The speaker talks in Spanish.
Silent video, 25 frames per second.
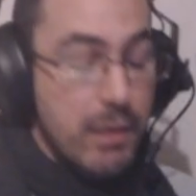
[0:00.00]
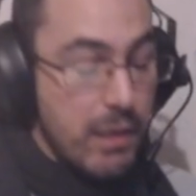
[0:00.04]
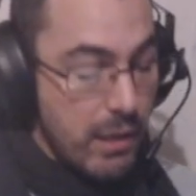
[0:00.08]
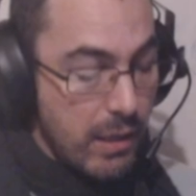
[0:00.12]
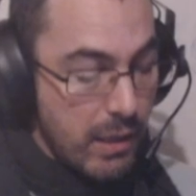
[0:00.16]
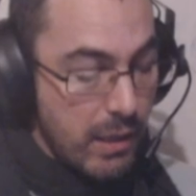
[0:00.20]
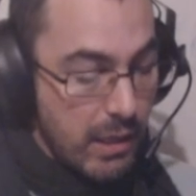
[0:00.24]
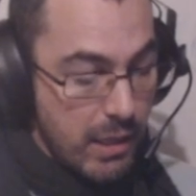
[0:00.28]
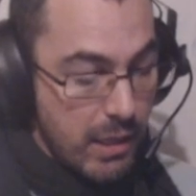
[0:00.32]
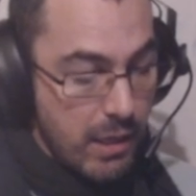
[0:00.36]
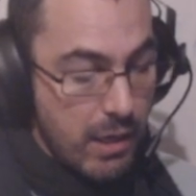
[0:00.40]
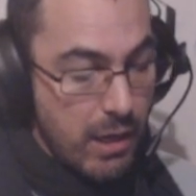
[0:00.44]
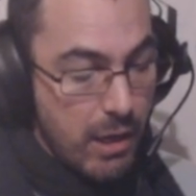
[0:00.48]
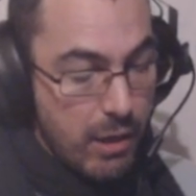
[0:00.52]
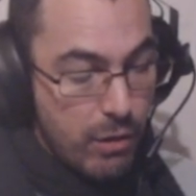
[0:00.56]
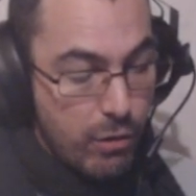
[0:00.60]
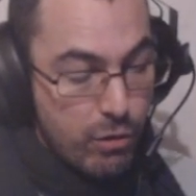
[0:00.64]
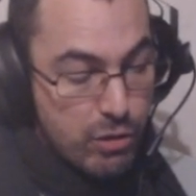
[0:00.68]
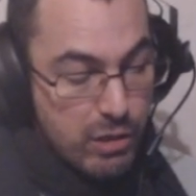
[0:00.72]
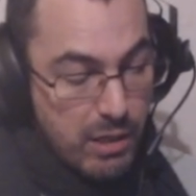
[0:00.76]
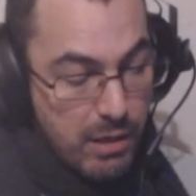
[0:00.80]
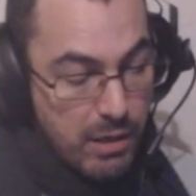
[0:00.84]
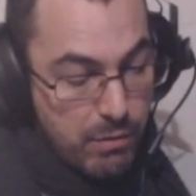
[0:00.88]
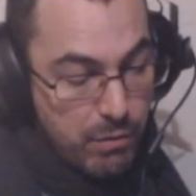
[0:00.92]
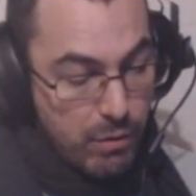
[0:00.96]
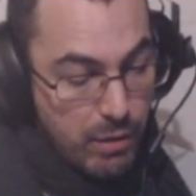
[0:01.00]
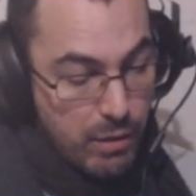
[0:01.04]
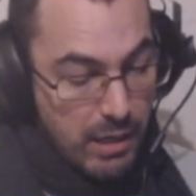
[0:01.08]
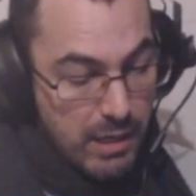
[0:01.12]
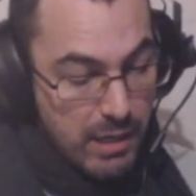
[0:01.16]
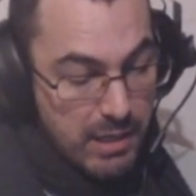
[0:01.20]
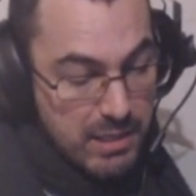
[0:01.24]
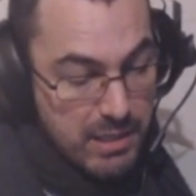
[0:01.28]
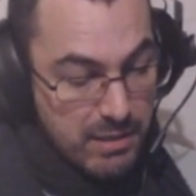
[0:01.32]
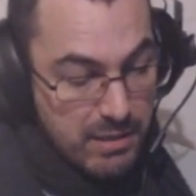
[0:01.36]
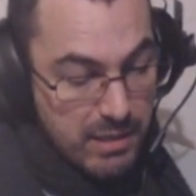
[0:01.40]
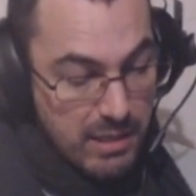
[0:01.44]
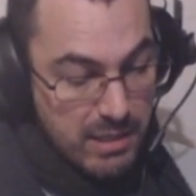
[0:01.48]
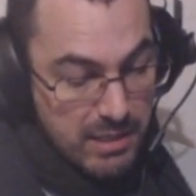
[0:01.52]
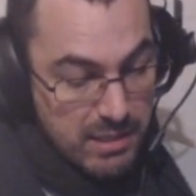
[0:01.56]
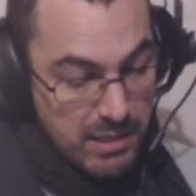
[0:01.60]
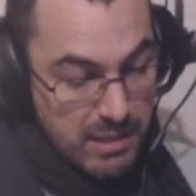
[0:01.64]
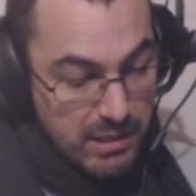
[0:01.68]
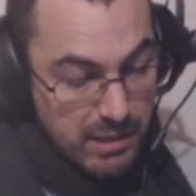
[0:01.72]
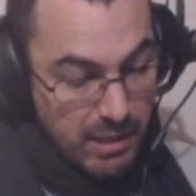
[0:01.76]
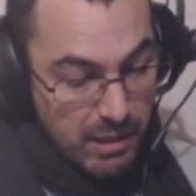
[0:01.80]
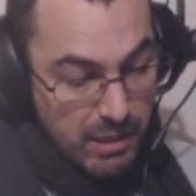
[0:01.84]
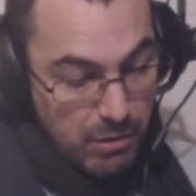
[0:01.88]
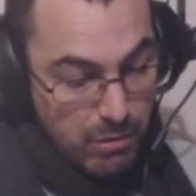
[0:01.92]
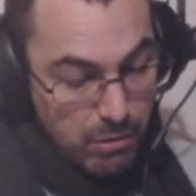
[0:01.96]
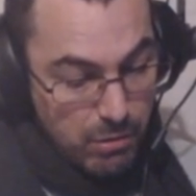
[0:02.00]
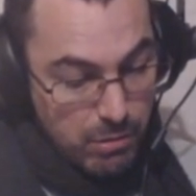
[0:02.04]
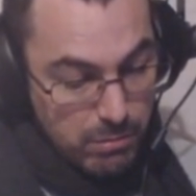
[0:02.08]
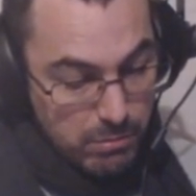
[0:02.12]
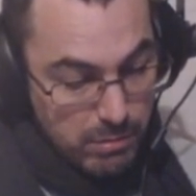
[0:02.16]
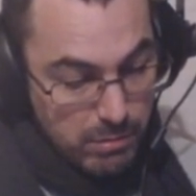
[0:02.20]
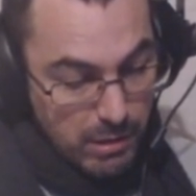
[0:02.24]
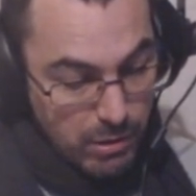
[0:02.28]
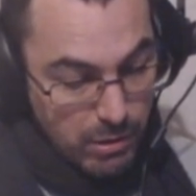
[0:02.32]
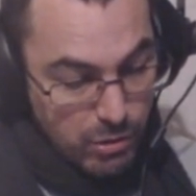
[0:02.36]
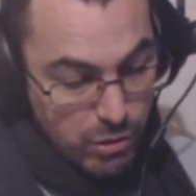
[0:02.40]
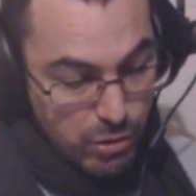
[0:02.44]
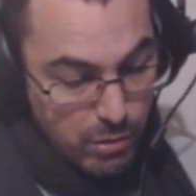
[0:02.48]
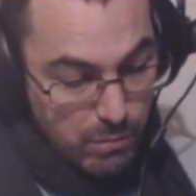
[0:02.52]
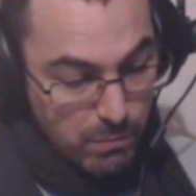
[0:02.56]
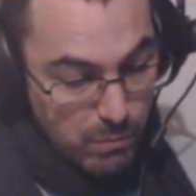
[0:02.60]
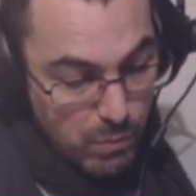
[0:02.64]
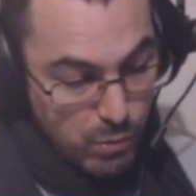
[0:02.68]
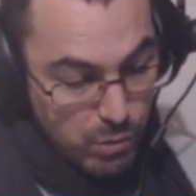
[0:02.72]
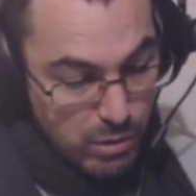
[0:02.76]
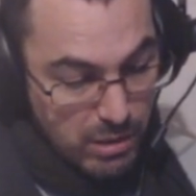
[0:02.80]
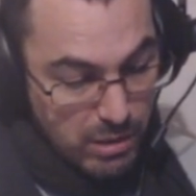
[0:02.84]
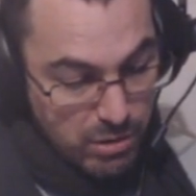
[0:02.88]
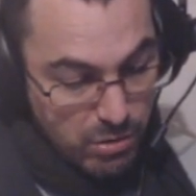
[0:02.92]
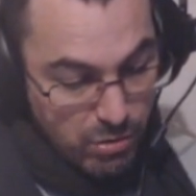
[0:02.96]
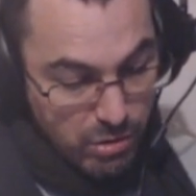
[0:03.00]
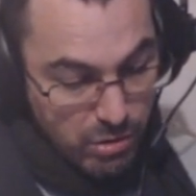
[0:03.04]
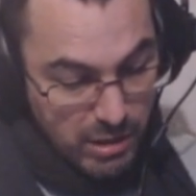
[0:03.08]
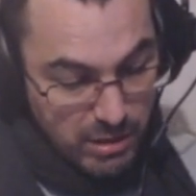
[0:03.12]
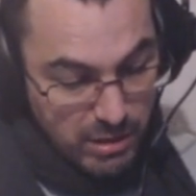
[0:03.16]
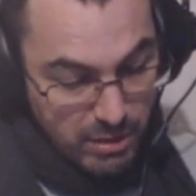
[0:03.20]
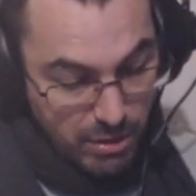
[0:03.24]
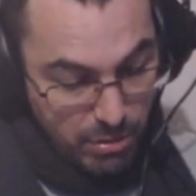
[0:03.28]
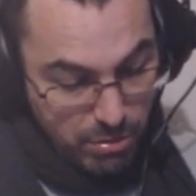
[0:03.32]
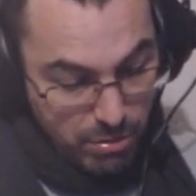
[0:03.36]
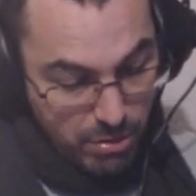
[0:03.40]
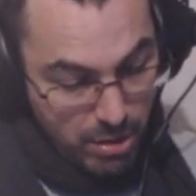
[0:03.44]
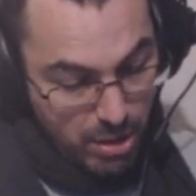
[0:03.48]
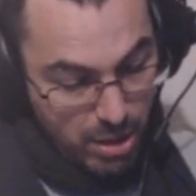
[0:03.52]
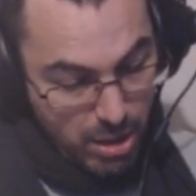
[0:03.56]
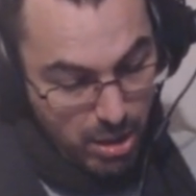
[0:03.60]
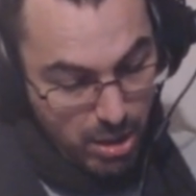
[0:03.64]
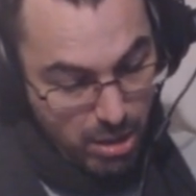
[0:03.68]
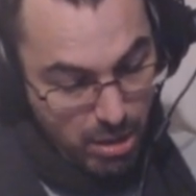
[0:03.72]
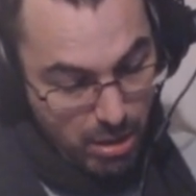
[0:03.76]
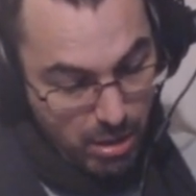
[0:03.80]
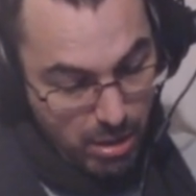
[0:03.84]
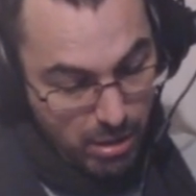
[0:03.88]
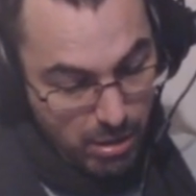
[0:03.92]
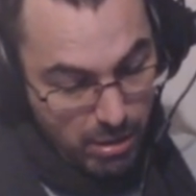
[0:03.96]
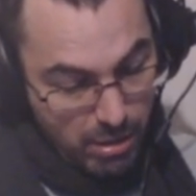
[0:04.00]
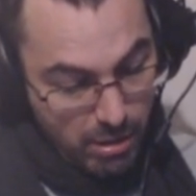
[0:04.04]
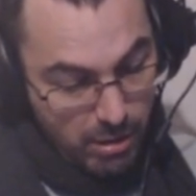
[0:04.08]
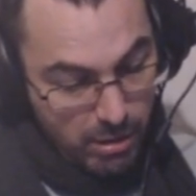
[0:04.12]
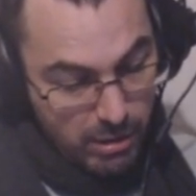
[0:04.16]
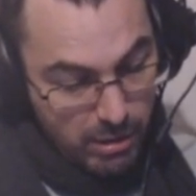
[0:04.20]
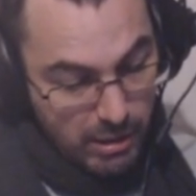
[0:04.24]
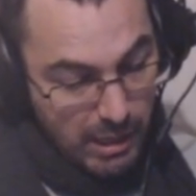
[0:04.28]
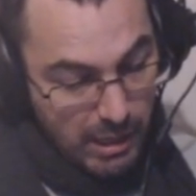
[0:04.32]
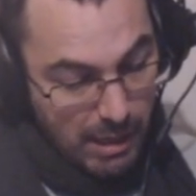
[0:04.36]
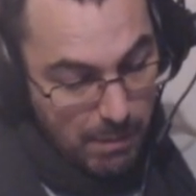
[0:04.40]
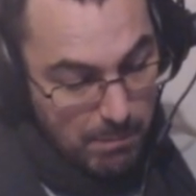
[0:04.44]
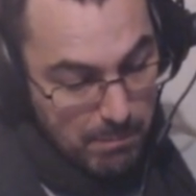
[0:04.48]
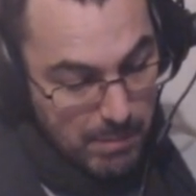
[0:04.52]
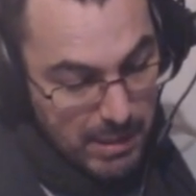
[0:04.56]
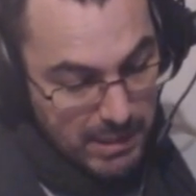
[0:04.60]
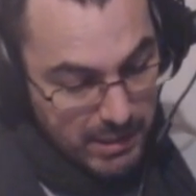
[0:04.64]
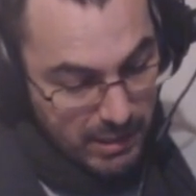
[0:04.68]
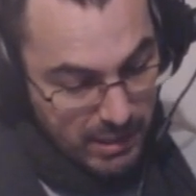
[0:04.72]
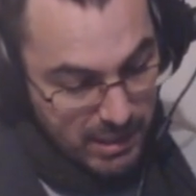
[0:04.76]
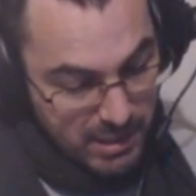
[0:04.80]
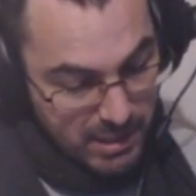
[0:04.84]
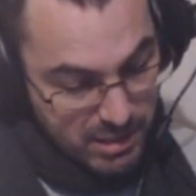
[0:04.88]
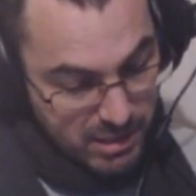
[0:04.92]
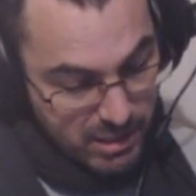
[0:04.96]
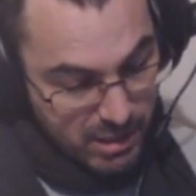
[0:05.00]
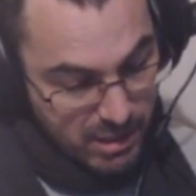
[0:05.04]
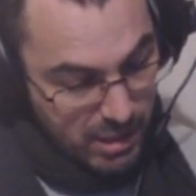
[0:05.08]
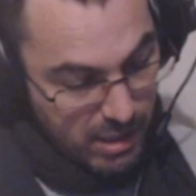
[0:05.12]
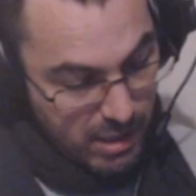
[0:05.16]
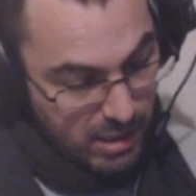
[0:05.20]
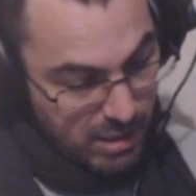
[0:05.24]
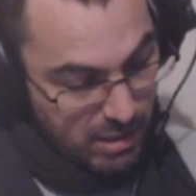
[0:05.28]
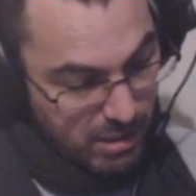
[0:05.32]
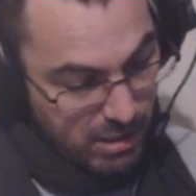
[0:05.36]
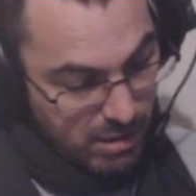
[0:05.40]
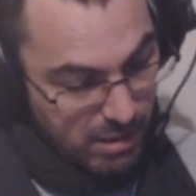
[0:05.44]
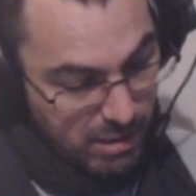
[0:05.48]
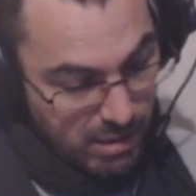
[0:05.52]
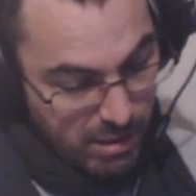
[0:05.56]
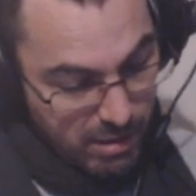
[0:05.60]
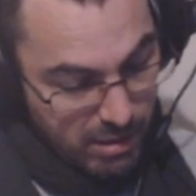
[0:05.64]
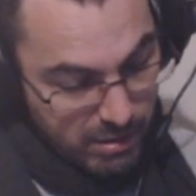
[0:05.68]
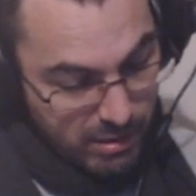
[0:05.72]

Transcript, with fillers: Y dos adicionales entre las que tengo, que no son muchas, son ETC Glam Metal Skin,